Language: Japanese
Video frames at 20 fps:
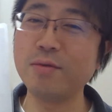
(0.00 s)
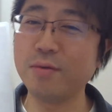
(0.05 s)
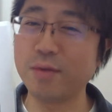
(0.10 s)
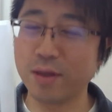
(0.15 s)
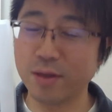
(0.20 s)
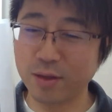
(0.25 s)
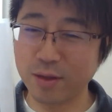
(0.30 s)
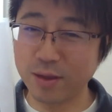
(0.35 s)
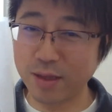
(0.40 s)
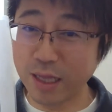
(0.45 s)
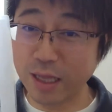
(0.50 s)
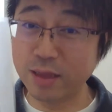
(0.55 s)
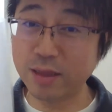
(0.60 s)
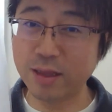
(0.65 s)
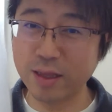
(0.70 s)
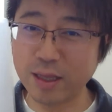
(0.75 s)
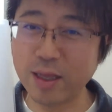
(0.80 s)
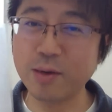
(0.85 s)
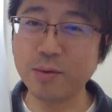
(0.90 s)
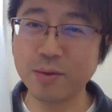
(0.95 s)
た
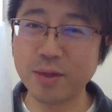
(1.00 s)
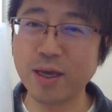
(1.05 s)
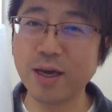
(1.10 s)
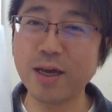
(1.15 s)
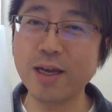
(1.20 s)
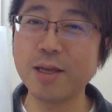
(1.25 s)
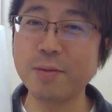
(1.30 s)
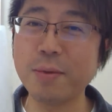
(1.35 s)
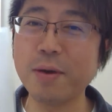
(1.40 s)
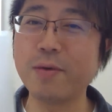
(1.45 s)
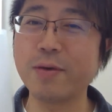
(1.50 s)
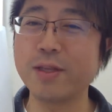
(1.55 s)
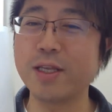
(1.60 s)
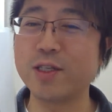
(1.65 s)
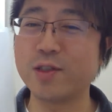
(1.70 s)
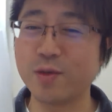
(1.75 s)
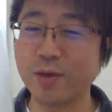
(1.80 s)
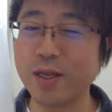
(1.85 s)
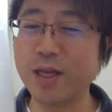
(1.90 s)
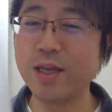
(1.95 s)
のであれば、
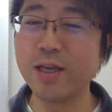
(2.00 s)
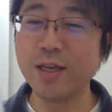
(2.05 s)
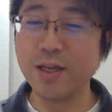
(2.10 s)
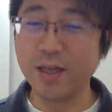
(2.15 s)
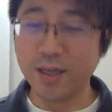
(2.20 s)
私はね、